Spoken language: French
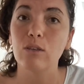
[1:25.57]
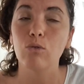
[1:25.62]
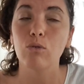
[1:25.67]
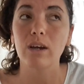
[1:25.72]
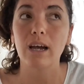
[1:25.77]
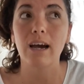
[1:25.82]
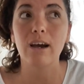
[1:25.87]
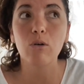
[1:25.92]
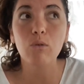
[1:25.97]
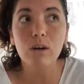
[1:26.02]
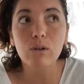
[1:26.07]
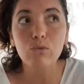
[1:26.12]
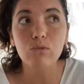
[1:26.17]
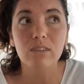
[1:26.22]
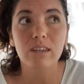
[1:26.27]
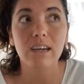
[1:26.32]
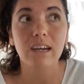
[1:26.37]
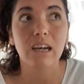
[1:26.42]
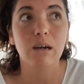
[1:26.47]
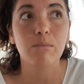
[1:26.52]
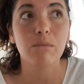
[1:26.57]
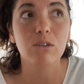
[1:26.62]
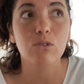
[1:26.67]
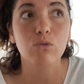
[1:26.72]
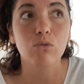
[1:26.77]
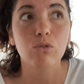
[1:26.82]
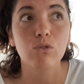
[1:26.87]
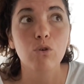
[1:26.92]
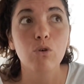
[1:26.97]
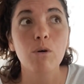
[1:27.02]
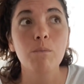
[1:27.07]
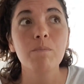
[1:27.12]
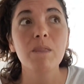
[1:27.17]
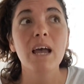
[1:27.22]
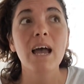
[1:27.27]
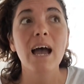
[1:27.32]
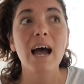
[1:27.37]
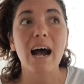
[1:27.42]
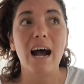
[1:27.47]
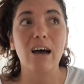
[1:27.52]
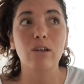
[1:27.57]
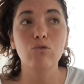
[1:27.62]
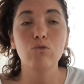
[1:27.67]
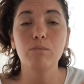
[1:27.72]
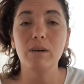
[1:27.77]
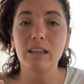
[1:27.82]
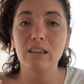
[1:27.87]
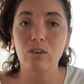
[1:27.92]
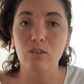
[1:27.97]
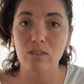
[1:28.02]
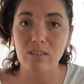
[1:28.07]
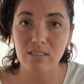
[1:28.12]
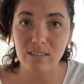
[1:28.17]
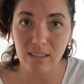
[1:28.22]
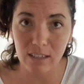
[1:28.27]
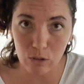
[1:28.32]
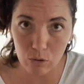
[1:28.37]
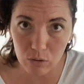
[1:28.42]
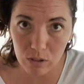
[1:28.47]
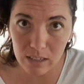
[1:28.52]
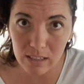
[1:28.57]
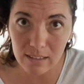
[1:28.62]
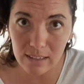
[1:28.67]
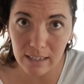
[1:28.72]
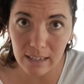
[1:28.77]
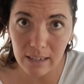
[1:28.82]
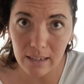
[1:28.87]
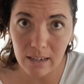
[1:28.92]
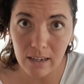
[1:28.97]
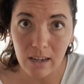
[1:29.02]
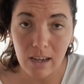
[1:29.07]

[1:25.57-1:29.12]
Donc à quoi nous sert la maison 2 À nous mettre en sécurité,